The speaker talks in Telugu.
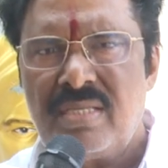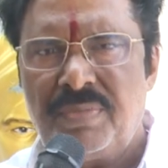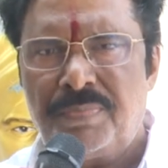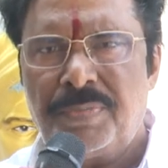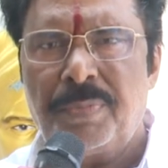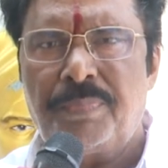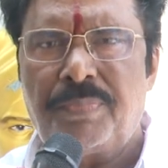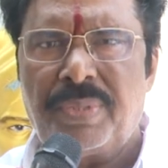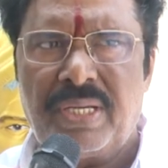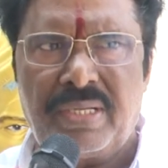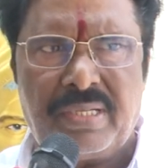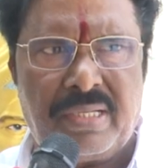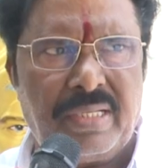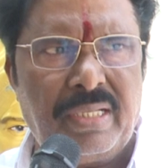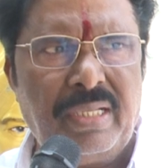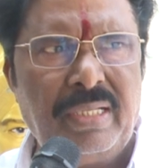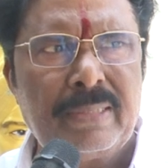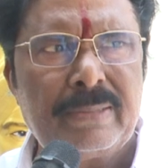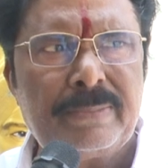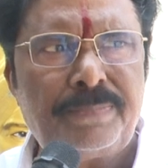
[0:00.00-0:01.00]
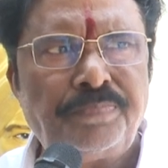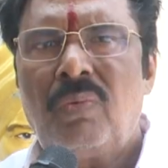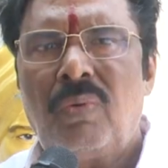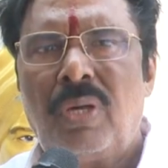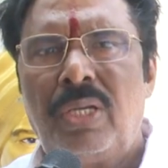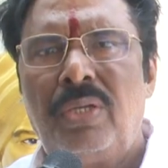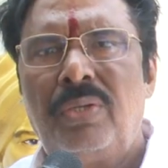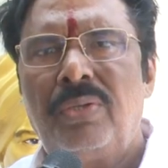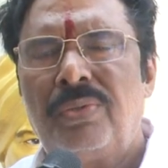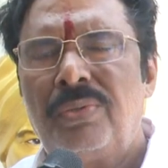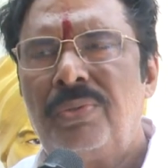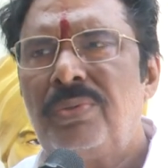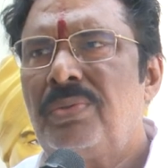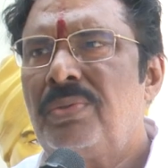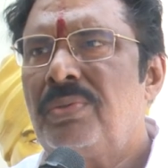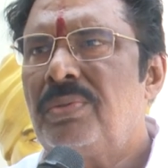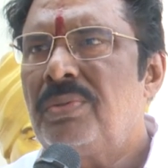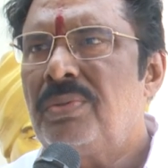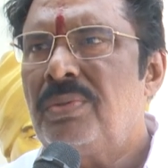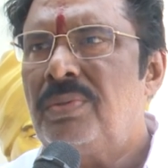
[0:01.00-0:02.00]
సిపి పార్టీ వాళ్ళు
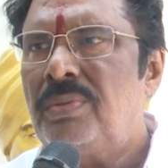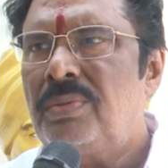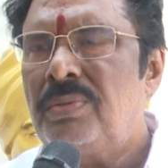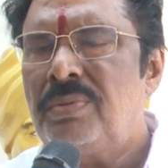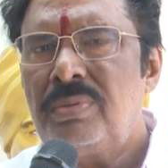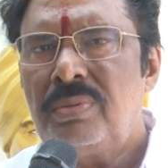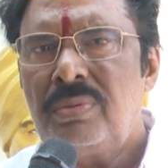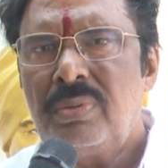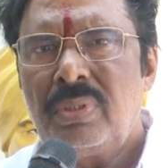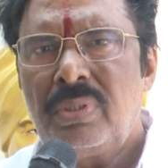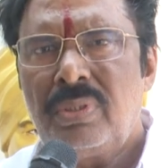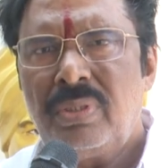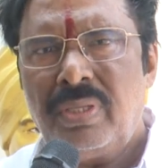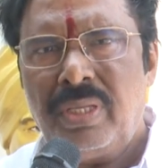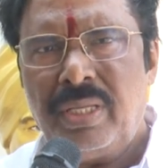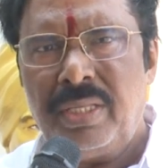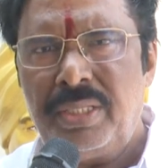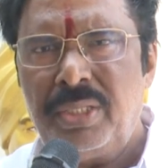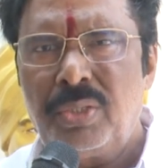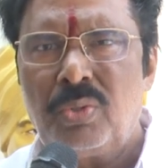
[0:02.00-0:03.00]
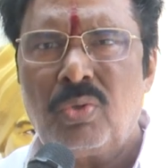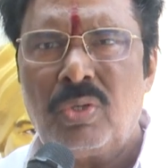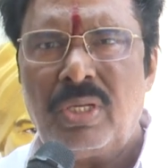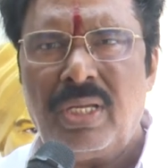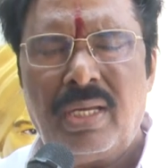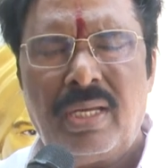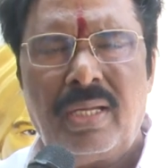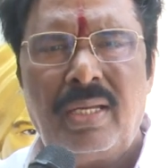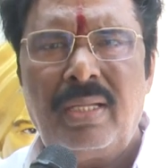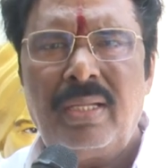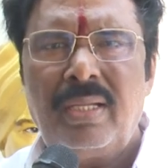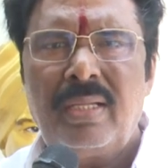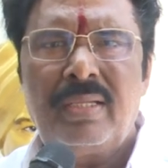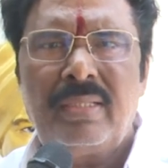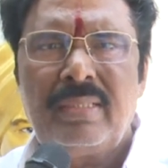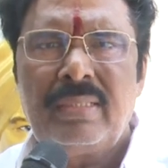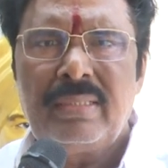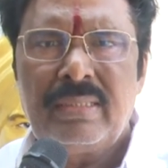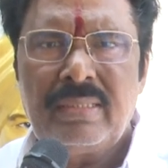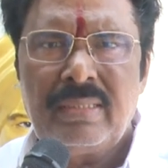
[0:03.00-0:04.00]
ఏది కూడా
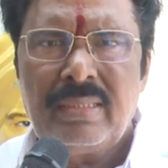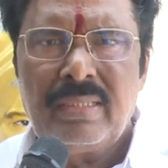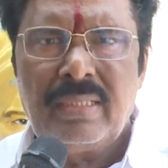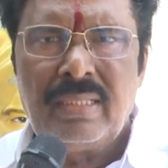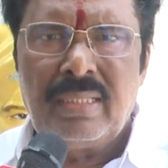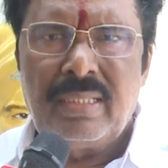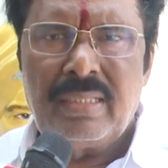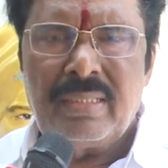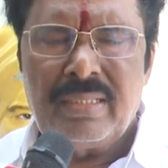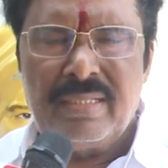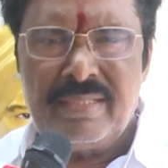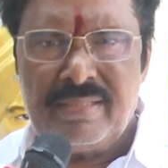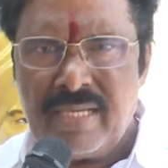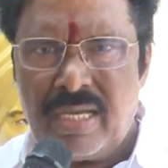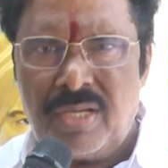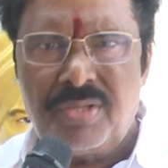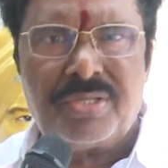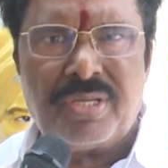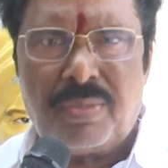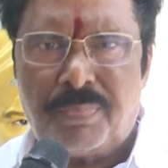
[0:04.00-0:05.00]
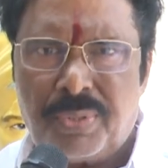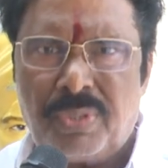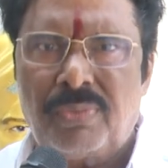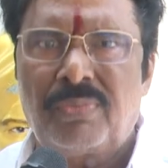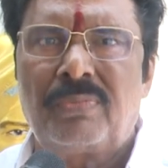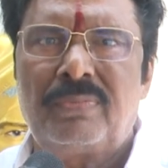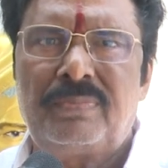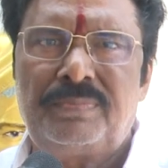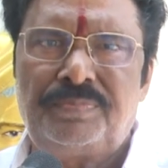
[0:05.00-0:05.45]
నిజాలు చెప్పరు